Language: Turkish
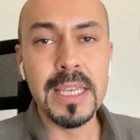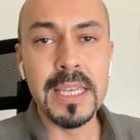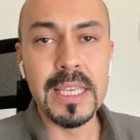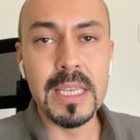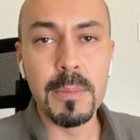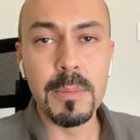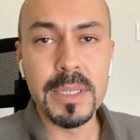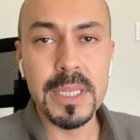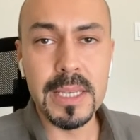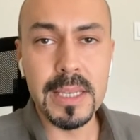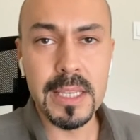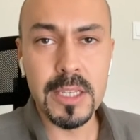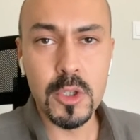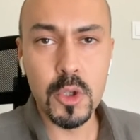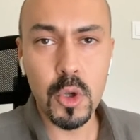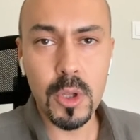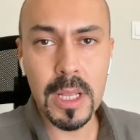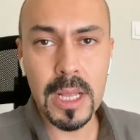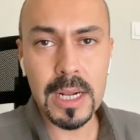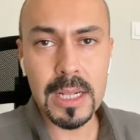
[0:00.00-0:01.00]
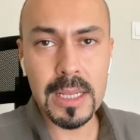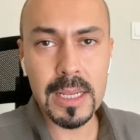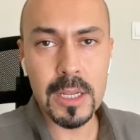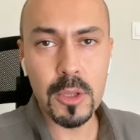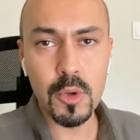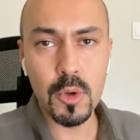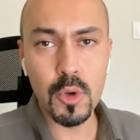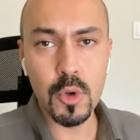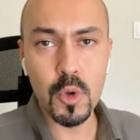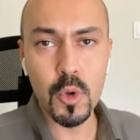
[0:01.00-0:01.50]
28
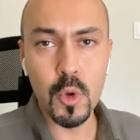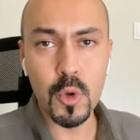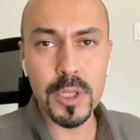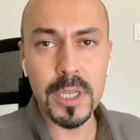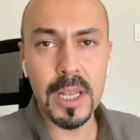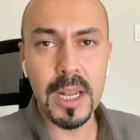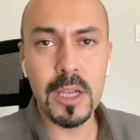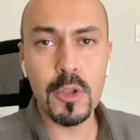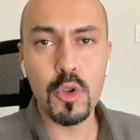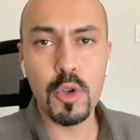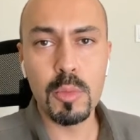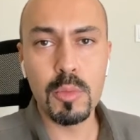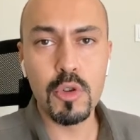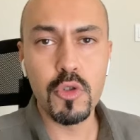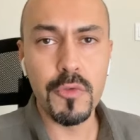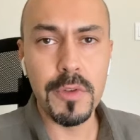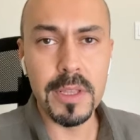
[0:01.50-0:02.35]
dolarlara doğru yükselen gümüş